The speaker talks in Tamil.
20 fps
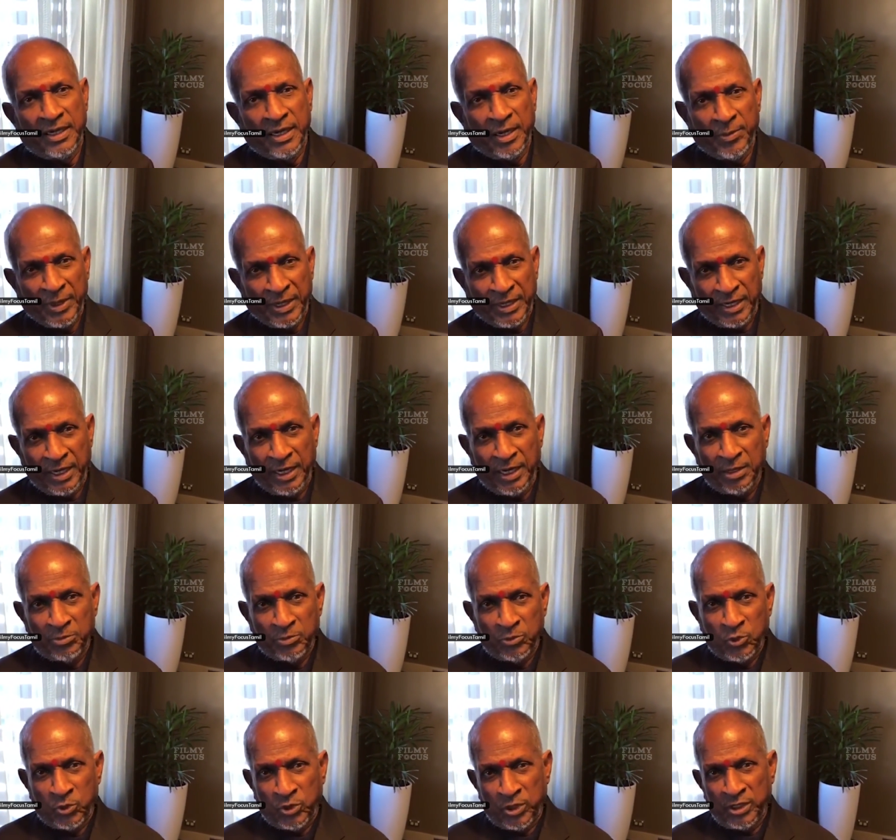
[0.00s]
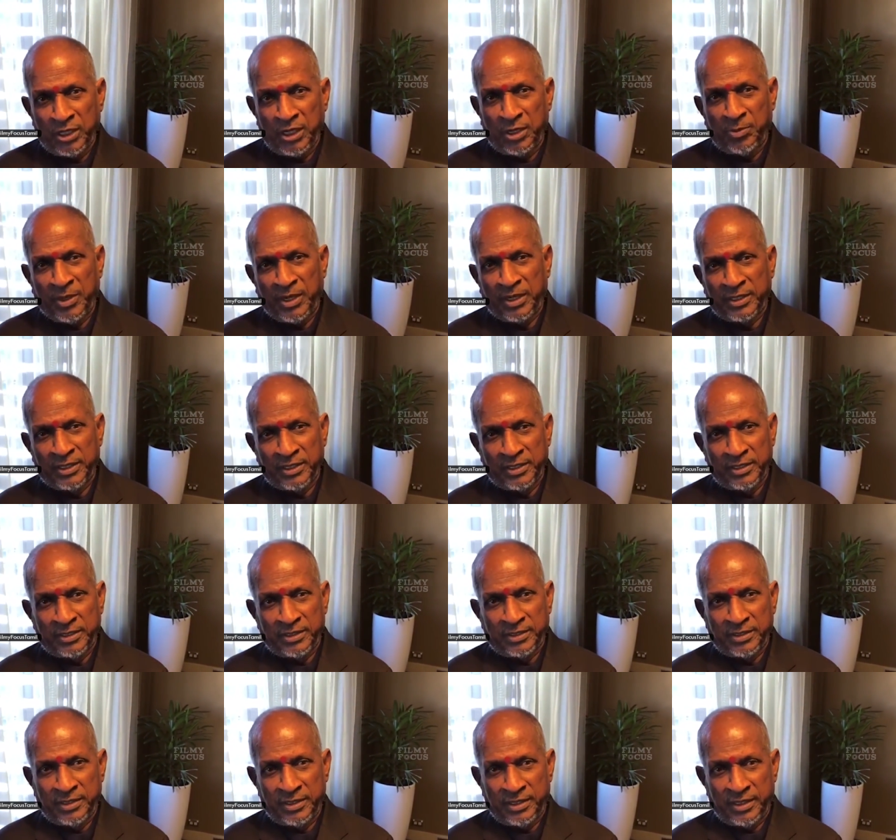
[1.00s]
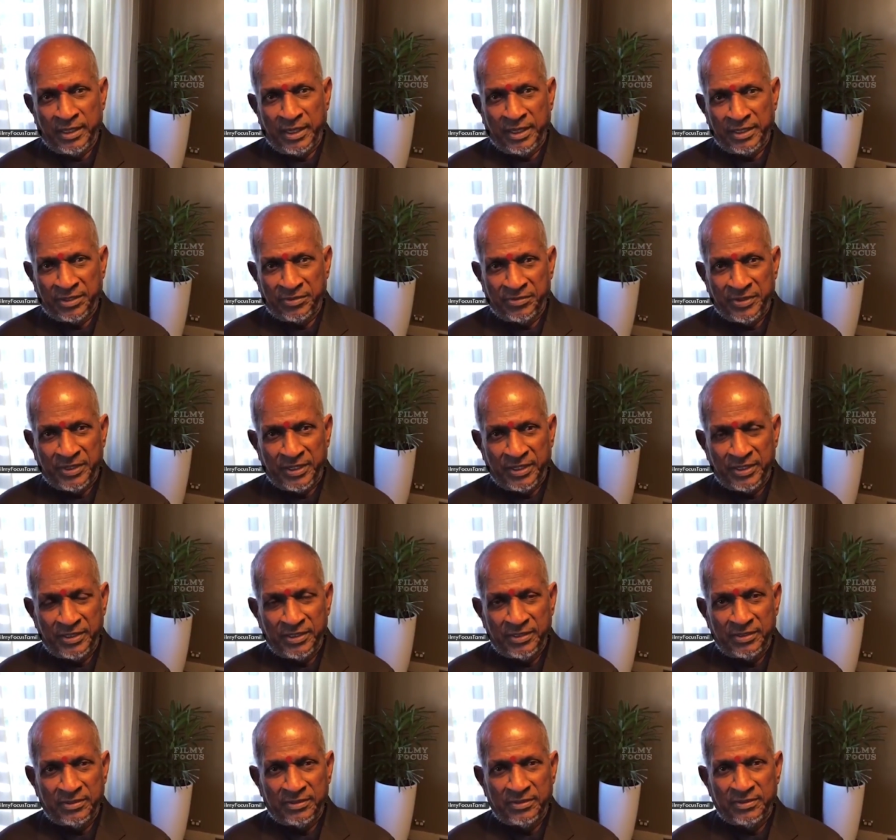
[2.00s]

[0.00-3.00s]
நமக்கெல்லாம் துக்க தினமாக இன்று ஆகிவிட்டது